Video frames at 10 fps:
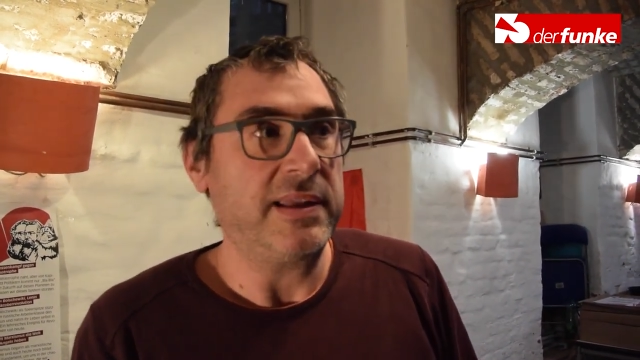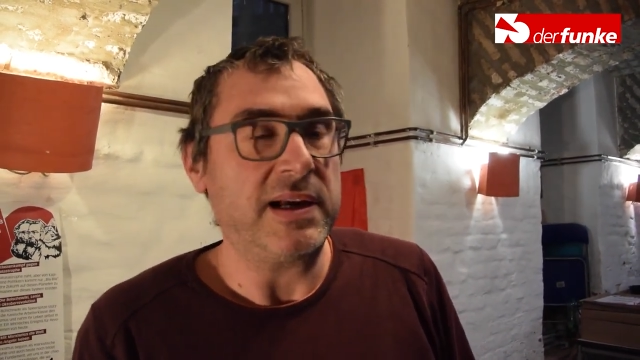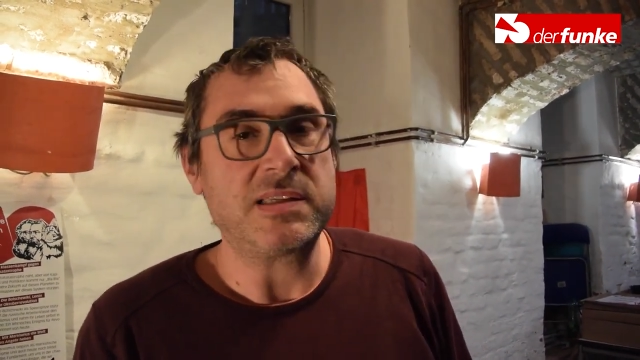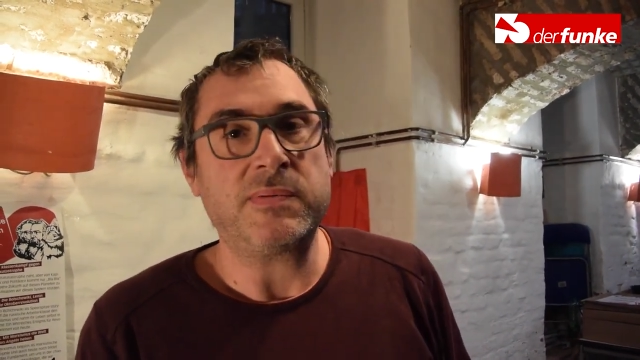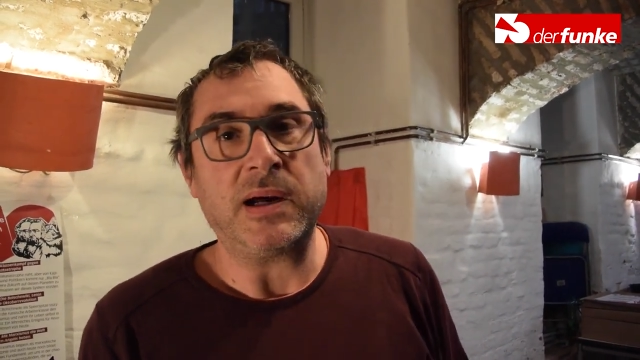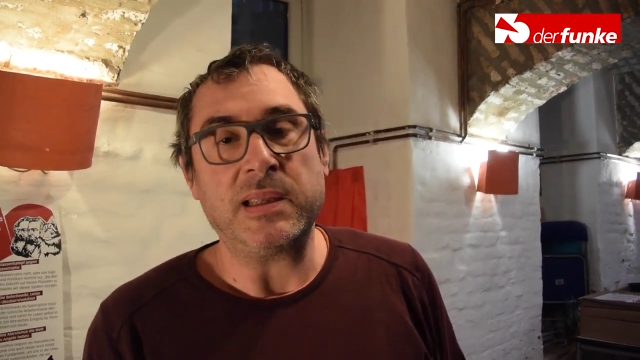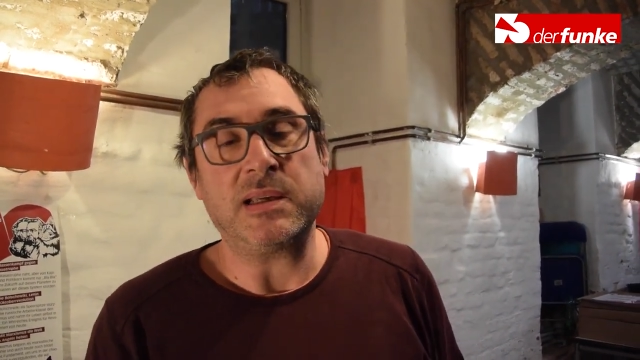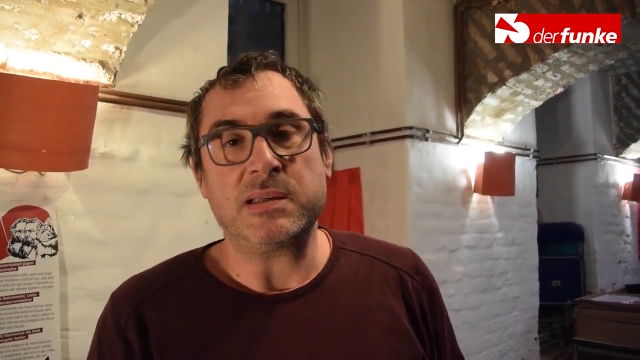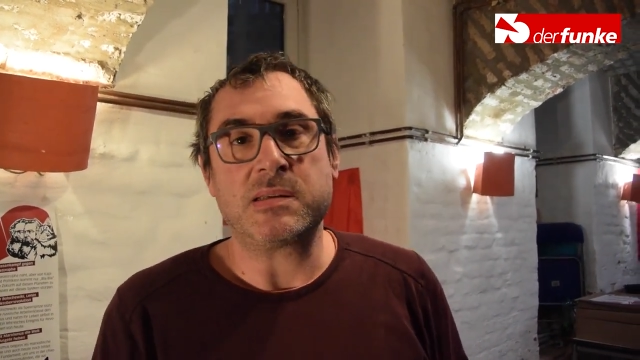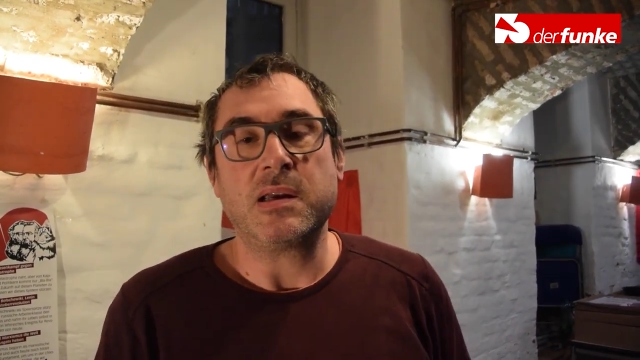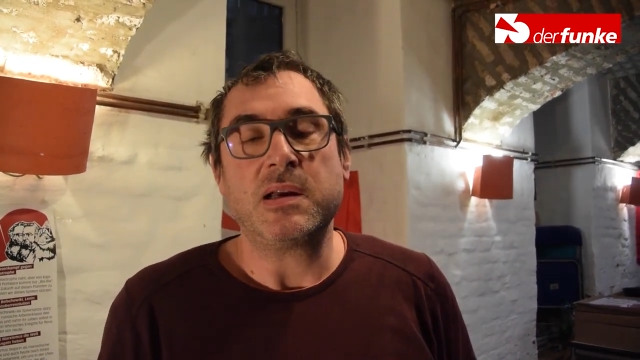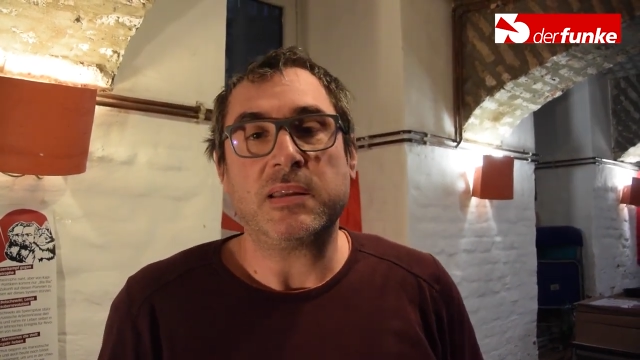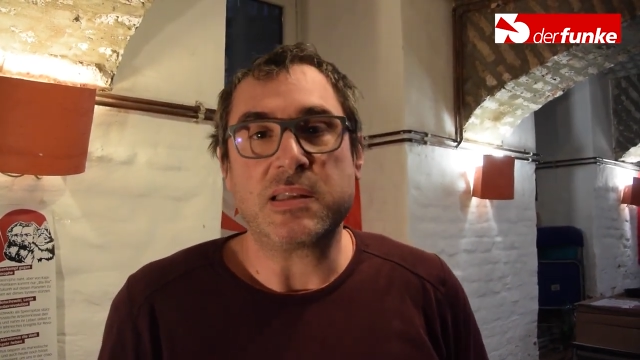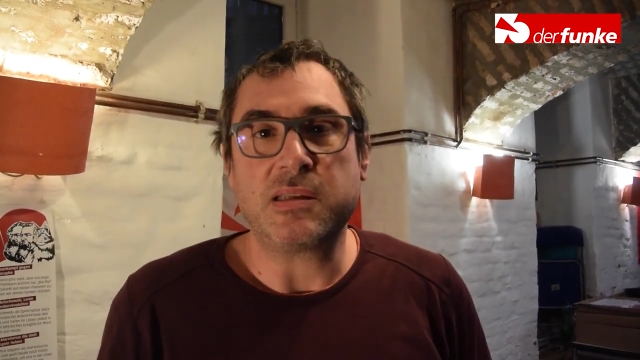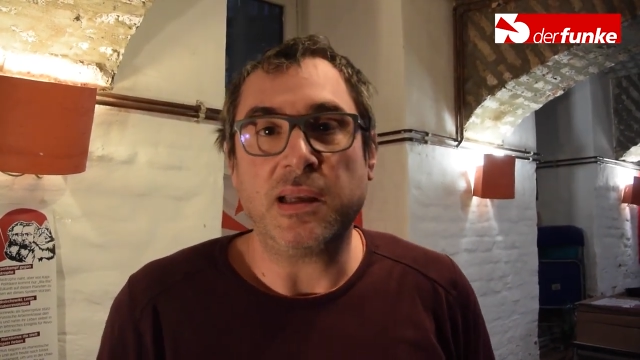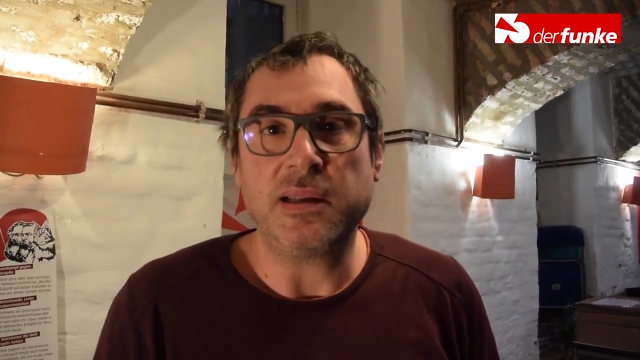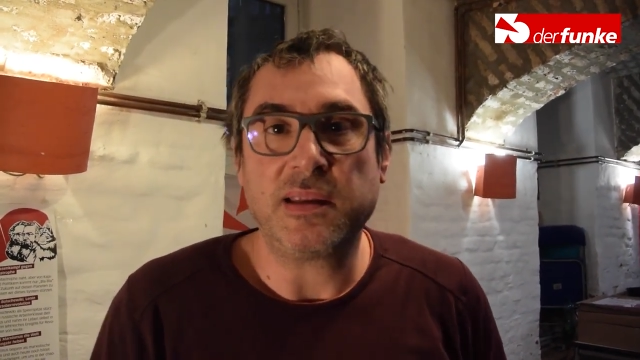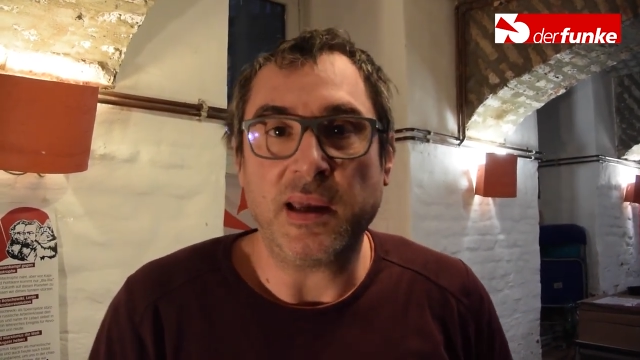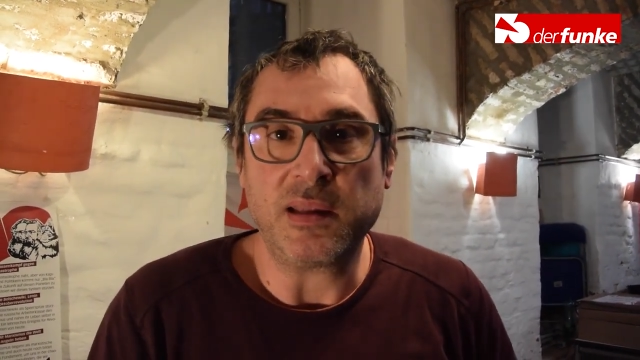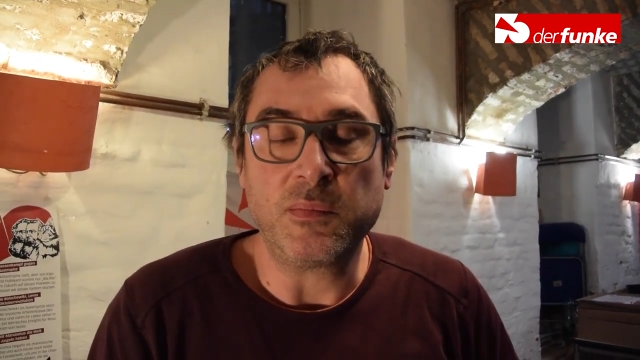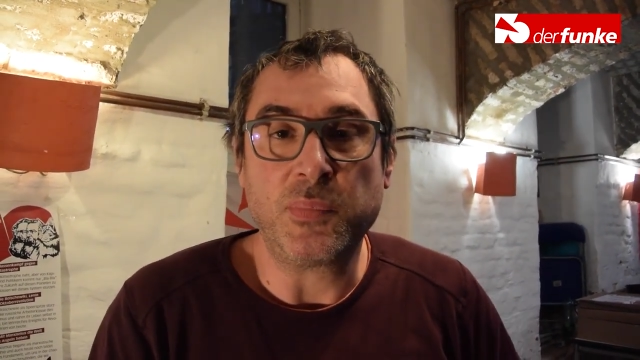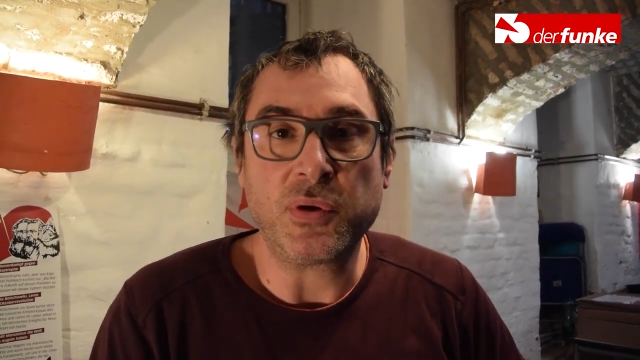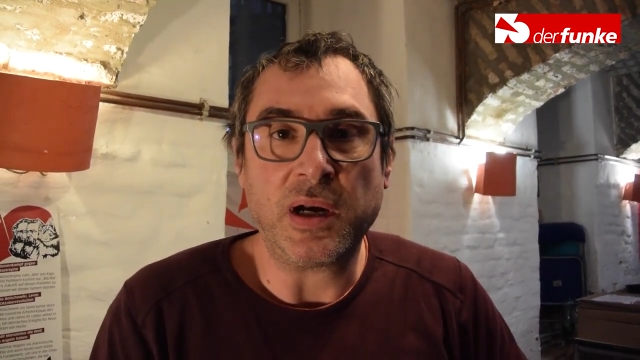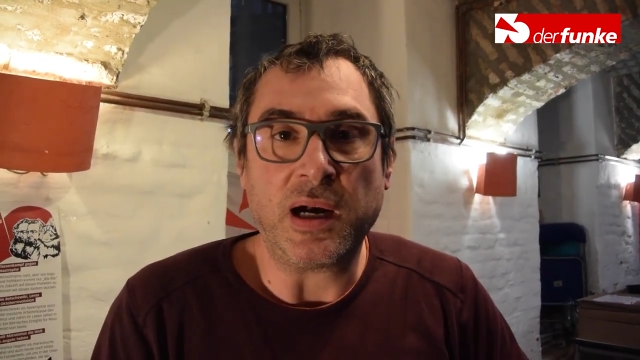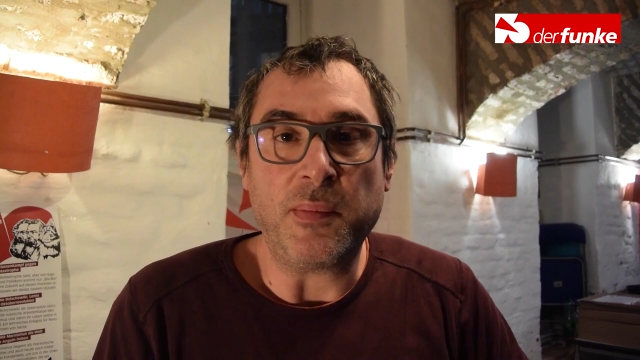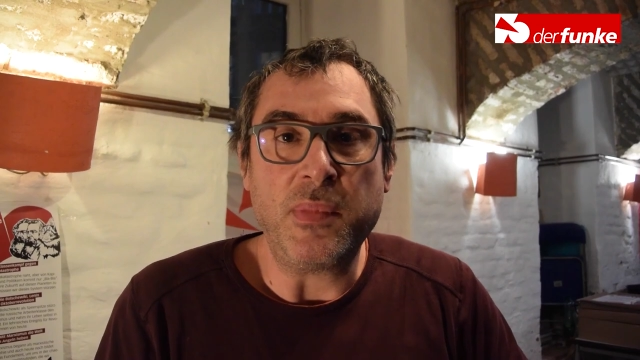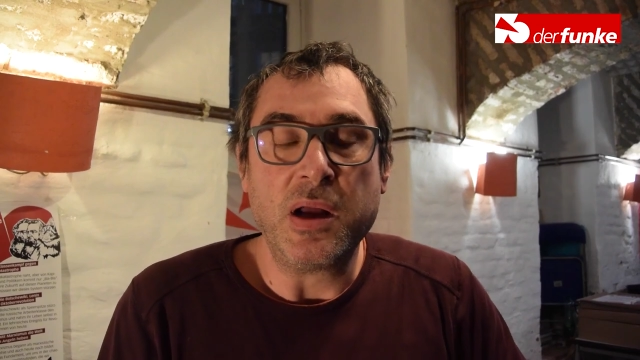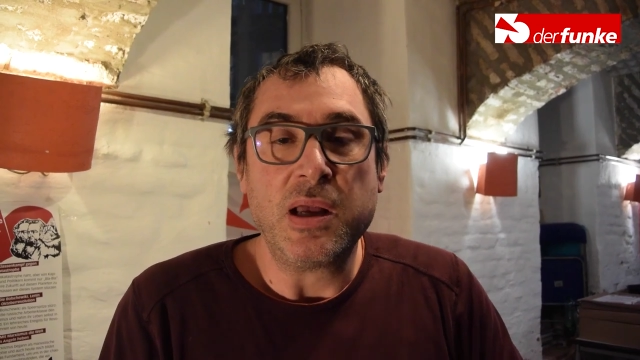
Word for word: Das war das Nationalitätenprogramm,